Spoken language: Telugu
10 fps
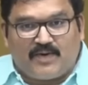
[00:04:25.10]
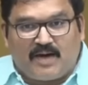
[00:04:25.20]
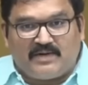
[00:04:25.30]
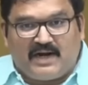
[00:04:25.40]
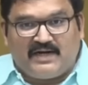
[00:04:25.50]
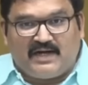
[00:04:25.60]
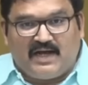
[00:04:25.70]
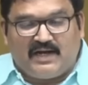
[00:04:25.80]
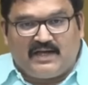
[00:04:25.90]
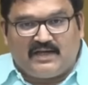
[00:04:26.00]
చంద్రబాబు
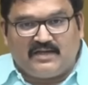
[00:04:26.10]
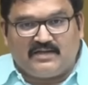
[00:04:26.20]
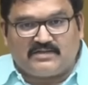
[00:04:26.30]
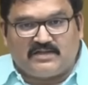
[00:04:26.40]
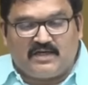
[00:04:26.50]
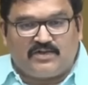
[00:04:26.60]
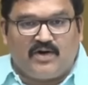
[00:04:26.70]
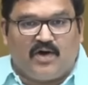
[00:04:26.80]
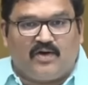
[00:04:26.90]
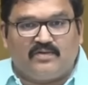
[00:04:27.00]
నాయుడు గారి
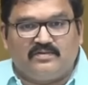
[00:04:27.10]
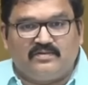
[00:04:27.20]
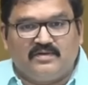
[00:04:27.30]
చేతిలో